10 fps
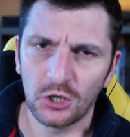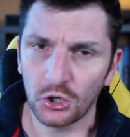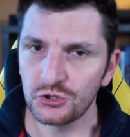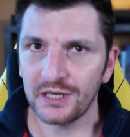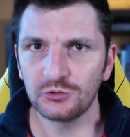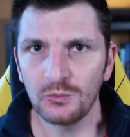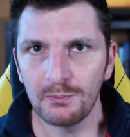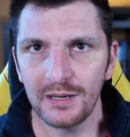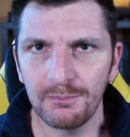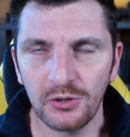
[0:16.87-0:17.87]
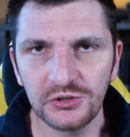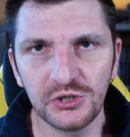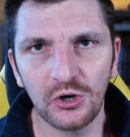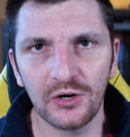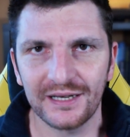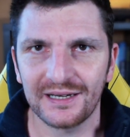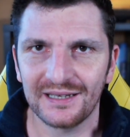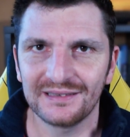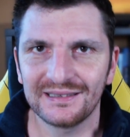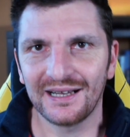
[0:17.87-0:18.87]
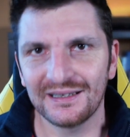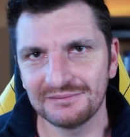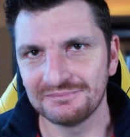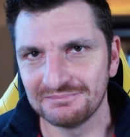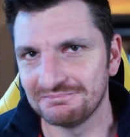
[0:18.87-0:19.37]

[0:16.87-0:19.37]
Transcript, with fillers: Ho giocato un bel po' di ore in realtà,